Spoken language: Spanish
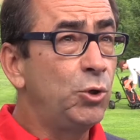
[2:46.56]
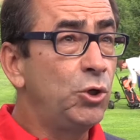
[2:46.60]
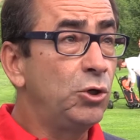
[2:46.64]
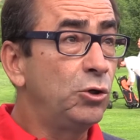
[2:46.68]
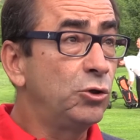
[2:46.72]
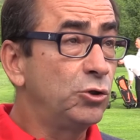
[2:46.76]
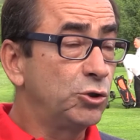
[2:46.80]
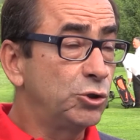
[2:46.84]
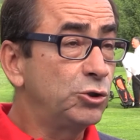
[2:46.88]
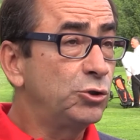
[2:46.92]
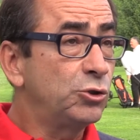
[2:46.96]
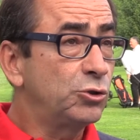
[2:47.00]
bueno,
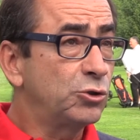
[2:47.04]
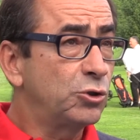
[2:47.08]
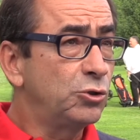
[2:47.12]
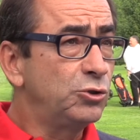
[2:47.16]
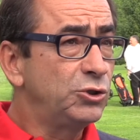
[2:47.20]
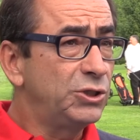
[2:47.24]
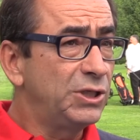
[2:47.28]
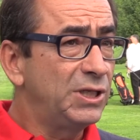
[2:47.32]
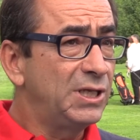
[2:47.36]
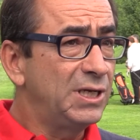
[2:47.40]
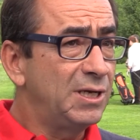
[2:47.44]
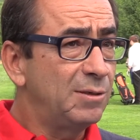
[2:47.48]
nosotros
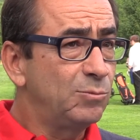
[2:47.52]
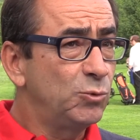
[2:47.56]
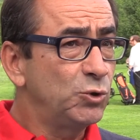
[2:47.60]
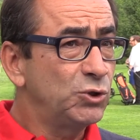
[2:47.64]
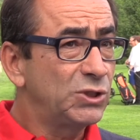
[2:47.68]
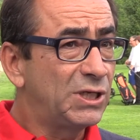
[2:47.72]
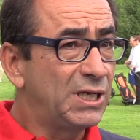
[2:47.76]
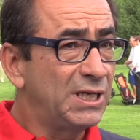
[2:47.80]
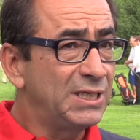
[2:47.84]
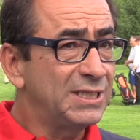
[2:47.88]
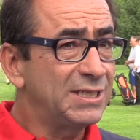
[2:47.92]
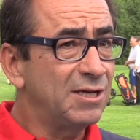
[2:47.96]

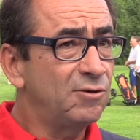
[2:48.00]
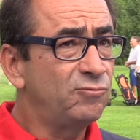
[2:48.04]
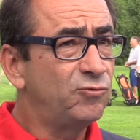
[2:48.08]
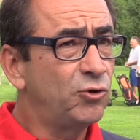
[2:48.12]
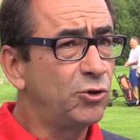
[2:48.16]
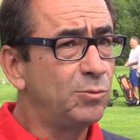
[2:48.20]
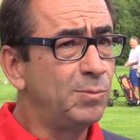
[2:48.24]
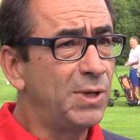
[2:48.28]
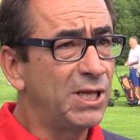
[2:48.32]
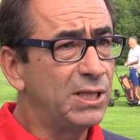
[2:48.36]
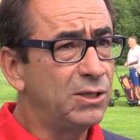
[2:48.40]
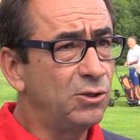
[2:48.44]
consideramos que esa
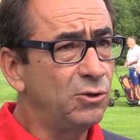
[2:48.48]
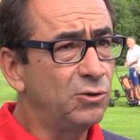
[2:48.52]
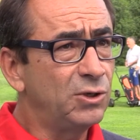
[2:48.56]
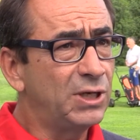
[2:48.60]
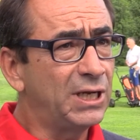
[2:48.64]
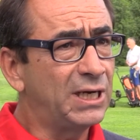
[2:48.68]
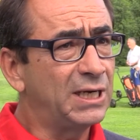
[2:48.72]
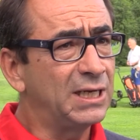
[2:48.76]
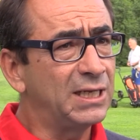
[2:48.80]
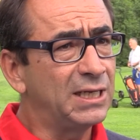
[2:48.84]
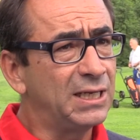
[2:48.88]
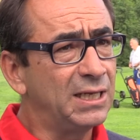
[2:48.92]
formación
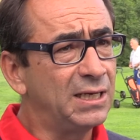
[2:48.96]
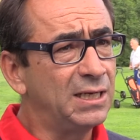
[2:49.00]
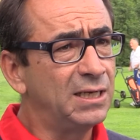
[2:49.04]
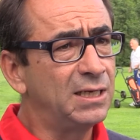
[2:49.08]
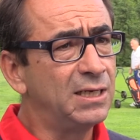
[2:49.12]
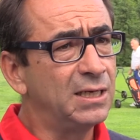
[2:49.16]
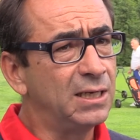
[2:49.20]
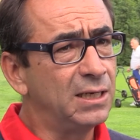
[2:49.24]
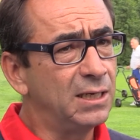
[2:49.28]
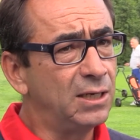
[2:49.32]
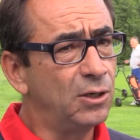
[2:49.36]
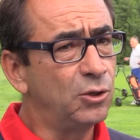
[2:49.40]
que
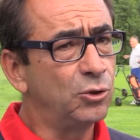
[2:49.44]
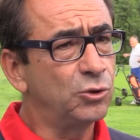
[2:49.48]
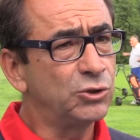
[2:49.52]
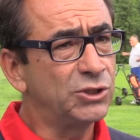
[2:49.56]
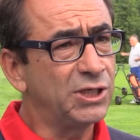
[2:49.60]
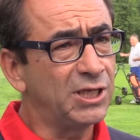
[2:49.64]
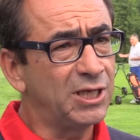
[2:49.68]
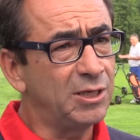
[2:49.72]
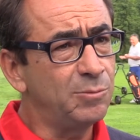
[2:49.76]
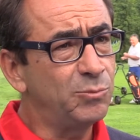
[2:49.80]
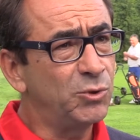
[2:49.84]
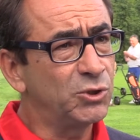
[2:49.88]
requieren
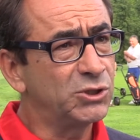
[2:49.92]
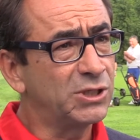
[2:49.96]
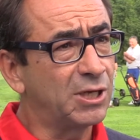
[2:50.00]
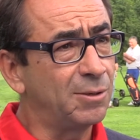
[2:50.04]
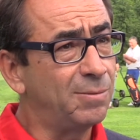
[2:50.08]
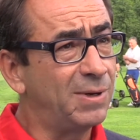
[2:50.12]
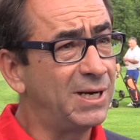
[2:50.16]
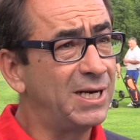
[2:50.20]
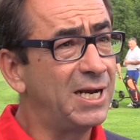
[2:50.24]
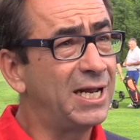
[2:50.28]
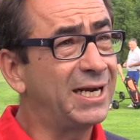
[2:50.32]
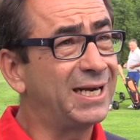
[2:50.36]
los equipos que
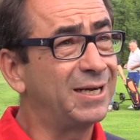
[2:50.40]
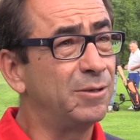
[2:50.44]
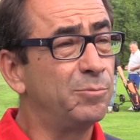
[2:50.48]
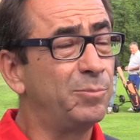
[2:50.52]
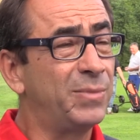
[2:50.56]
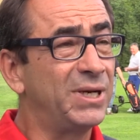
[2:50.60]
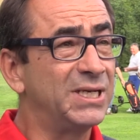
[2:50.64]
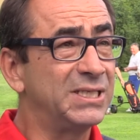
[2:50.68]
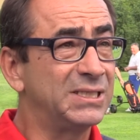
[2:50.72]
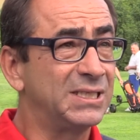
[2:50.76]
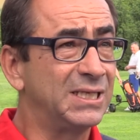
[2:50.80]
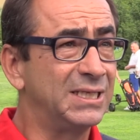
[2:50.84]
van a
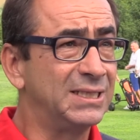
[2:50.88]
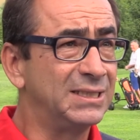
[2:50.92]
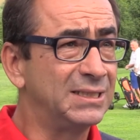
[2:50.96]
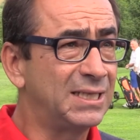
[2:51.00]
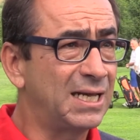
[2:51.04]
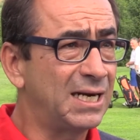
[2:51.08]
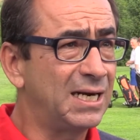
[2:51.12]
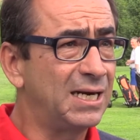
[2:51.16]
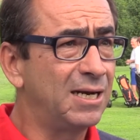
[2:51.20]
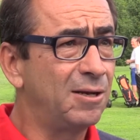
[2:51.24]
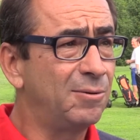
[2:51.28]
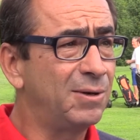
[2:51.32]

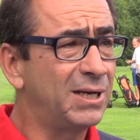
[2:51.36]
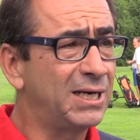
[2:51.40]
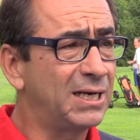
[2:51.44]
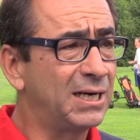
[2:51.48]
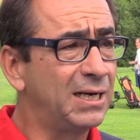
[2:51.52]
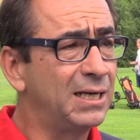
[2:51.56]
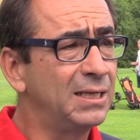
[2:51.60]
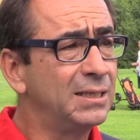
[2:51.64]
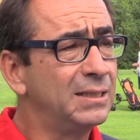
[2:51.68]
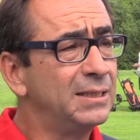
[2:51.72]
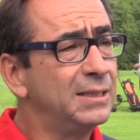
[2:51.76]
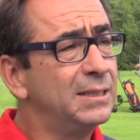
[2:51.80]
representar a
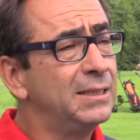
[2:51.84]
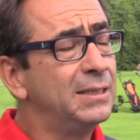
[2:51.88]
Navarra